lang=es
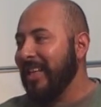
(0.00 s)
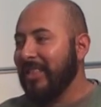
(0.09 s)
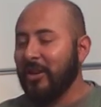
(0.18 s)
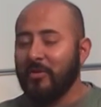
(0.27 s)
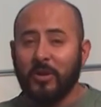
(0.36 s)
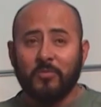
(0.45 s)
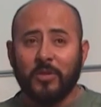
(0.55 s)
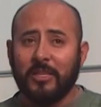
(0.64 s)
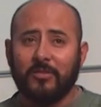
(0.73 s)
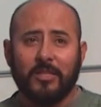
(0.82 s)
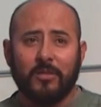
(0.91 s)
Dijo, bueno, pues
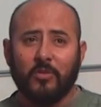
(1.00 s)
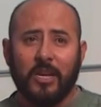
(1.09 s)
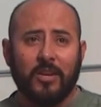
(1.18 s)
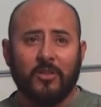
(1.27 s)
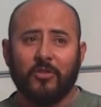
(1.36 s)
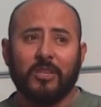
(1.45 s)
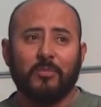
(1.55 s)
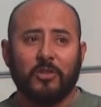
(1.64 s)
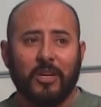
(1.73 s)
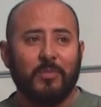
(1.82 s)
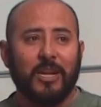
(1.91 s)
entonces voy a ir con otra
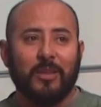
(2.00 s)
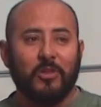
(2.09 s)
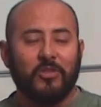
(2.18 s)
persona para que me lo